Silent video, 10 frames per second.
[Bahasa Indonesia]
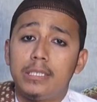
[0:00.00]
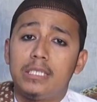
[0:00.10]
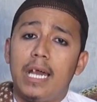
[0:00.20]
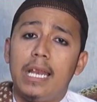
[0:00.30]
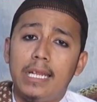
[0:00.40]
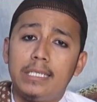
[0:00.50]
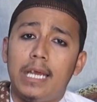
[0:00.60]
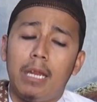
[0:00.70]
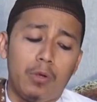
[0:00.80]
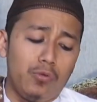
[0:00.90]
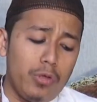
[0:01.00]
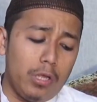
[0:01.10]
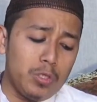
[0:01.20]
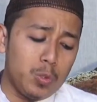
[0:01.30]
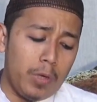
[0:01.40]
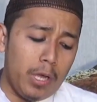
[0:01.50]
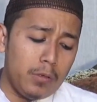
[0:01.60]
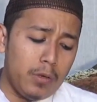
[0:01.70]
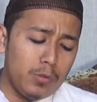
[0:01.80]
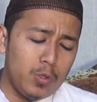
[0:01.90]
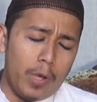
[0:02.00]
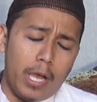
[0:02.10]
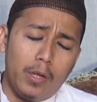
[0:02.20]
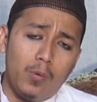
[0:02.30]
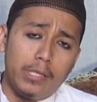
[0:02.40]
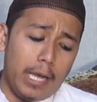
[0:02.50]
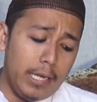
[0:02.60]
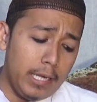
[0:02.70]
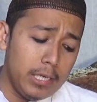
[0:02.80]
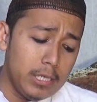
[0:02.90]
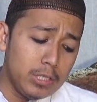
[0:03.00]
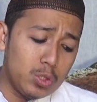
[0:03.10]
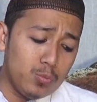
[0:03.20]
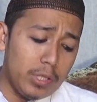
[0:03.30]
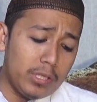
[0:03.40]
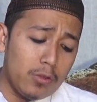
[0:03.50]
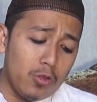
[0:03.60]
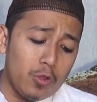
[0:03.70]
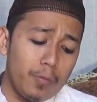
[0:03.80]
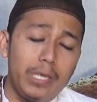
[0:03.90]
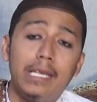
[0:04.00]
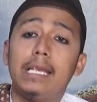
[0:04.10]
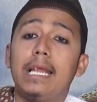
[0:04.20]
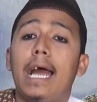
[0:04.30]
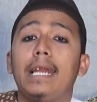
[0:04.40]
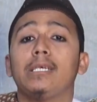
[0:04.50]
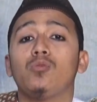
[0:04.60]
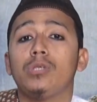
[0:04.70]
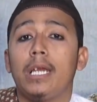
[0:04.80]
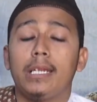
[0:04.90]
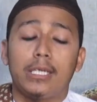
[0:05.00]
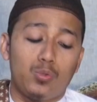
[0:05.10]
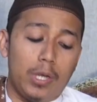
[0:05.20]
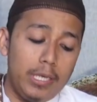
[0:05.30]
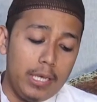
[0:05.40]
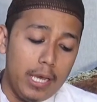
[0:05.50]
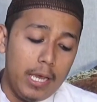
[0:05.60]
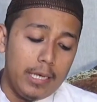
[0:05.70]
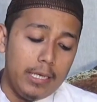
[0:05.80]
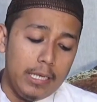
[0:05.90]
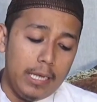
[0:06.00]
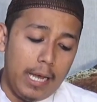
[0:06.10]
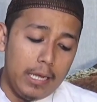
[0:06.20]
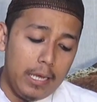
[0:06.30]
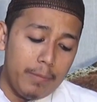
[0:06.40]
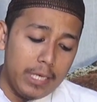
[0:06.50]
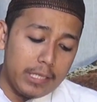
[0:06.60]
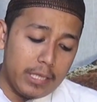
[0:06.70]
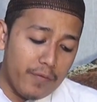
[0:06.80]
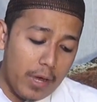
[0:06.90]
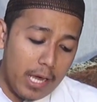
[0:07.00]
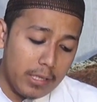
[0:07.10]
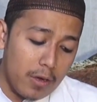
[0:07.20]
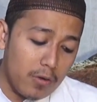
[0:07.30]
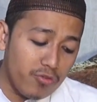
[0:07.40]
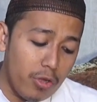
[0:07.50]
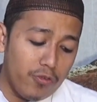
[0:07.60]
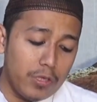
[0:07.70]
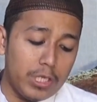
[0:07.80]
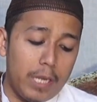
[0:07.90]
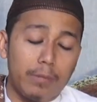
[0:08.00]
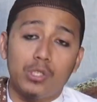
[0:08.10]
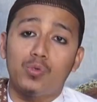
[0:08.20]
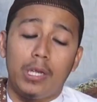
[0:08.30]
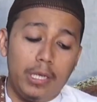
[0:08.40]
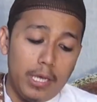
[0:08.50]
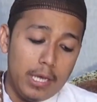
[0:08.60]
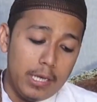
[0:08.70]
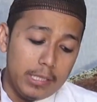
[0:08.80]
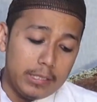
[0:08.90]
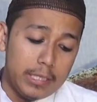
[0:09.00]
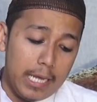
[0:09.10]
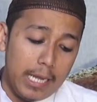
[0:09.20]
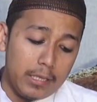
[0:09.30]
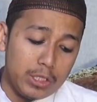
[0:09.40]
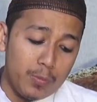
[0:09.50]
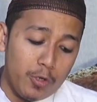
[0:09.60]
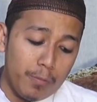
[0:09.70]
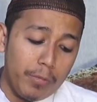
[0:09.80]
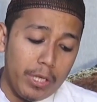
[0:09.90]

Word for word: Jalan-jalan menuju Allah Subhanahu, Subhanahu wa taala semua tertutup illa ada satu jalan kecuali illa ala maniktafa athar Rasul sallallahu kecuali jalan tersebut